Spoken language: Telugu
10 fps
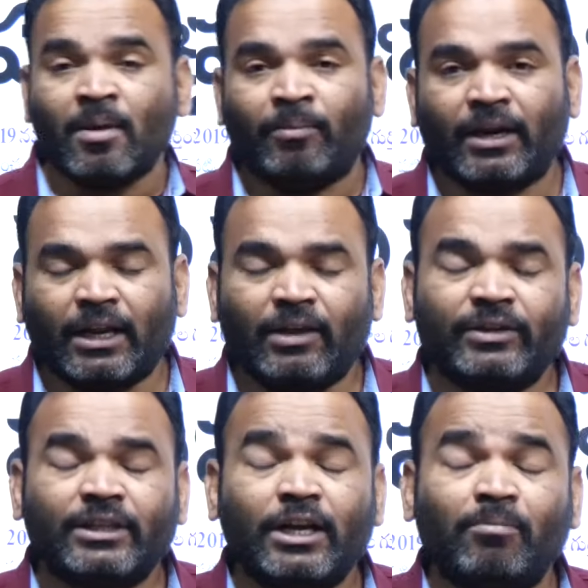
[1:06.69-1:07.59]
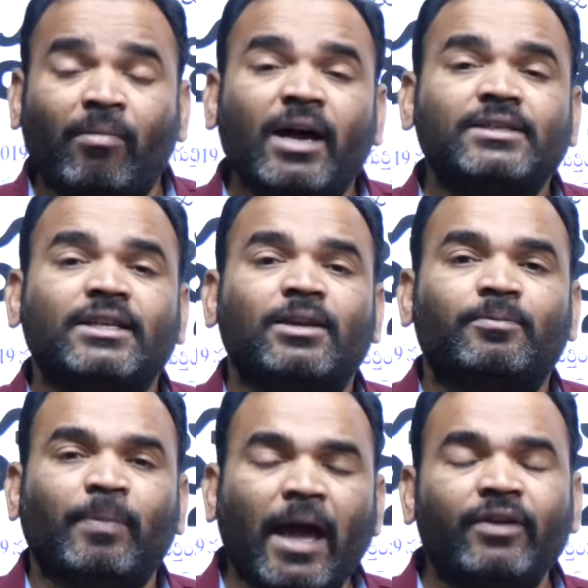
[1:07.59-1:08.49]
మరి రేవంత్ రెడ్డి మాస్టర్
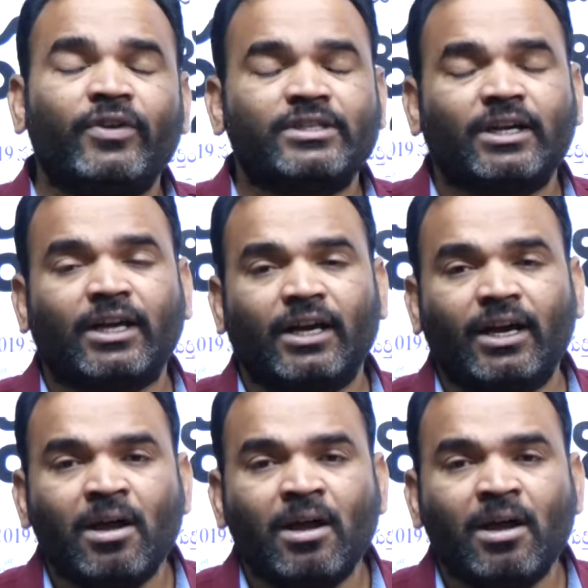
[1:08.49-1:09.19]
ప్లాన్ వేసినట్టుగా